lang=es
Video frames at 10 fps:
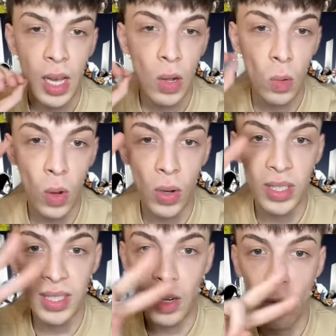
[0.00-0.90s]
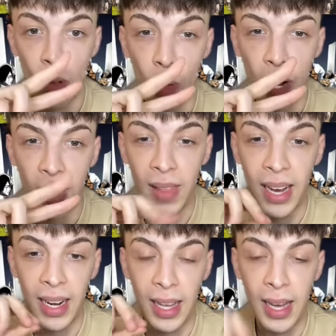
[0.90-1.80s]
Luego, en segundo lugar,
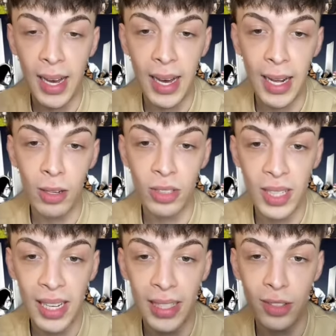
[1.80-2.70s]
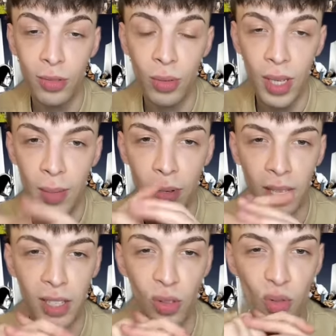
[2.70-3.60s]
dejaría a los de Akatsuki porque
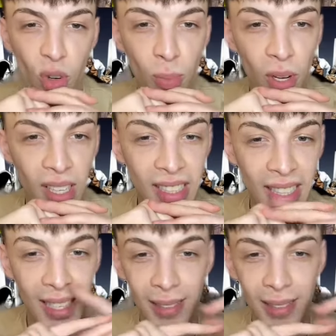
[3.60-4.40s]
es un grupo que está